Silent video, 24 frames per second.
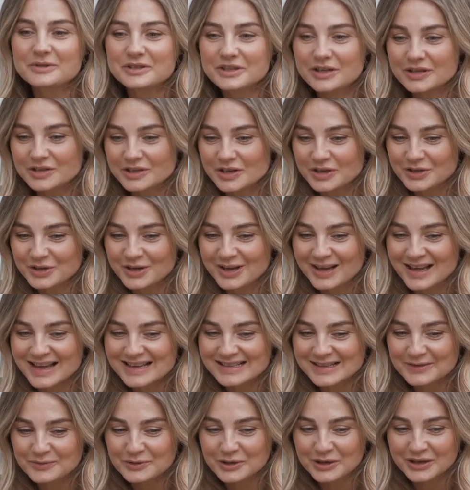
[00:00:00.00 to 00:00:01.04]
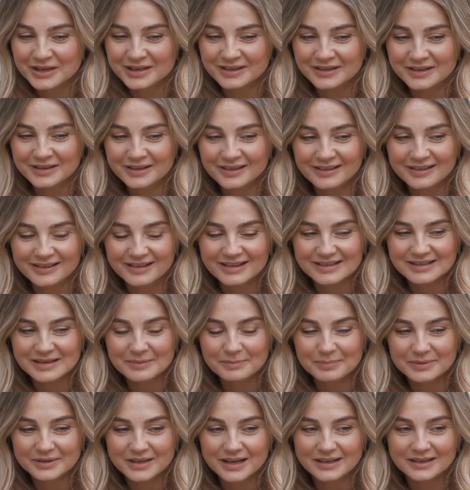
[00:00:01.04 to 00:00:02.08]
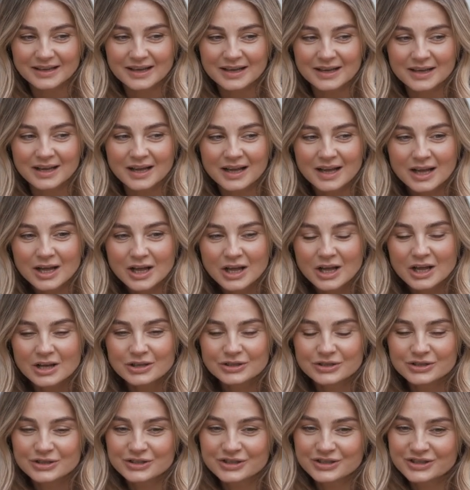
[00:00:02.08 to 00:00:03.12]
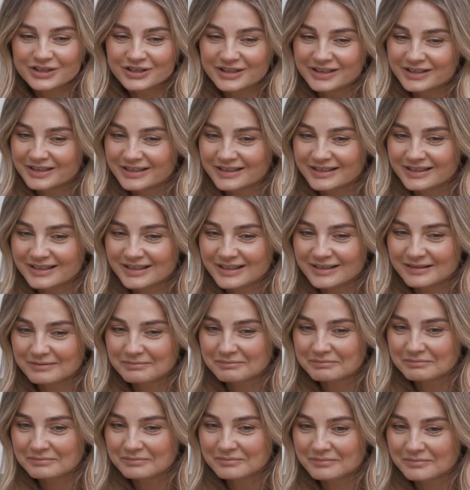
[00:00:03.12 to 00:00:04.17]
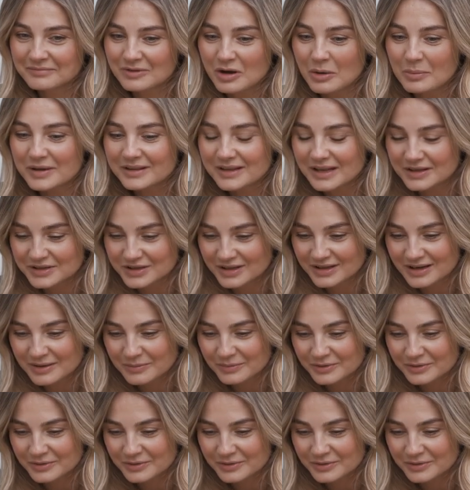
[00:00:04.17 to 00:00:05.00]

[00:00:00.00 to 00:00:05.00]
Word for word: szczerze, że zawsze kiedy jestem pytana, czy mm, komentarze na